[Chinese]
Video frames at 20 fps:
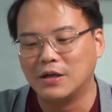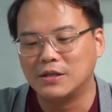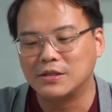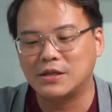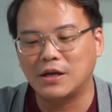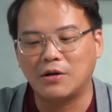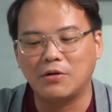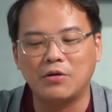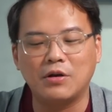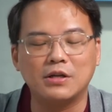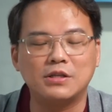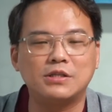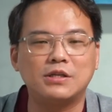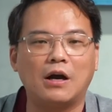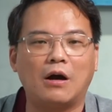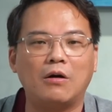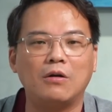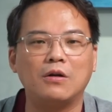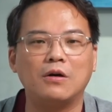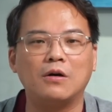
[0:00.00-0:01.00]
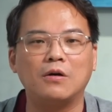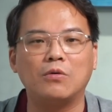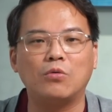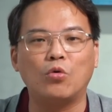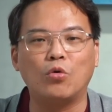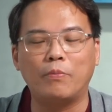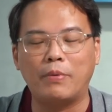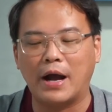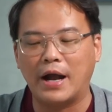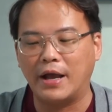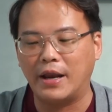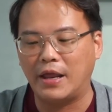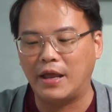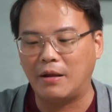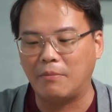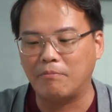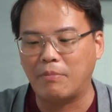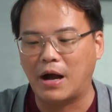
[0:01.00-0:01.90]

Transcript: 这个月交了五百零